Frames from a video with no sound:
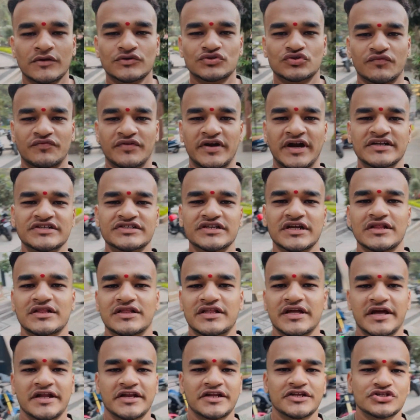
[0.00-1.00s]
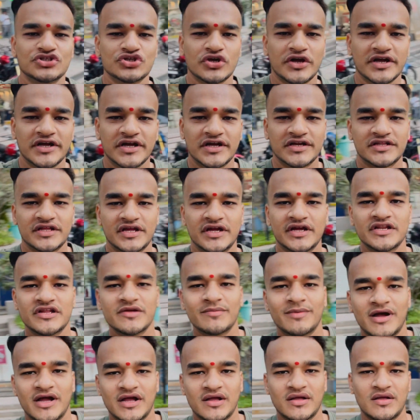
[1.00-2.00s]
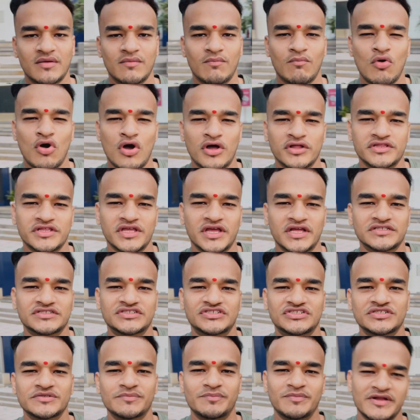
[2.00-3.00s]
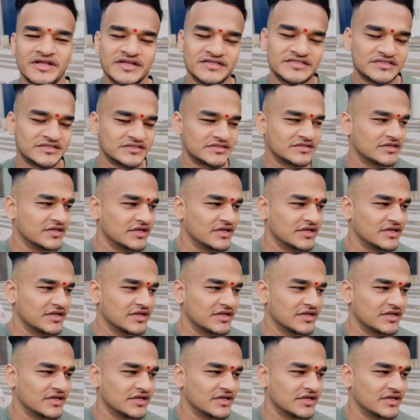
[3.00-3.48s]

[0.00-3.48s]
सो फ्रेंड्स चलते हैं इन्जॉय करते हैं अलीबाग बहुत ही अच्छी प्लेस